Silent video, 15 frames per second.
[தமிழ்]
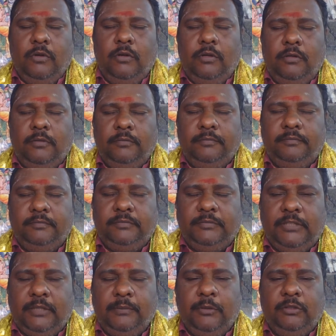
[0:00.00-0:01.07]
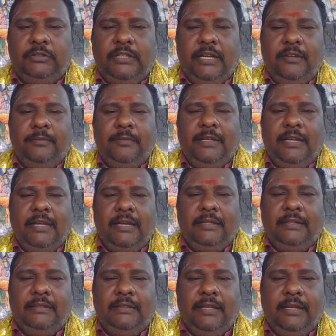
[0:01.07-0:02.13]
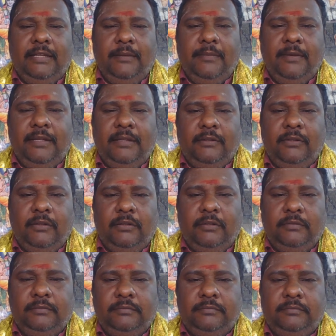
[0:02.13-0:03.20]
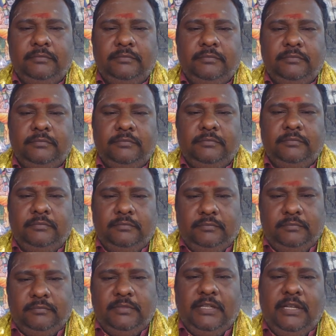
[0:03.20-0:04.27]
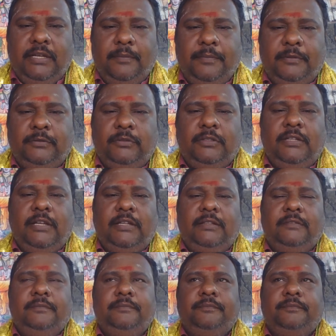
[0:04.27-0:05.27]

ஓம் சாஹிப் மிக ஏகதந்தாய் மீதந்தோ விநாயக பிரசோதியார்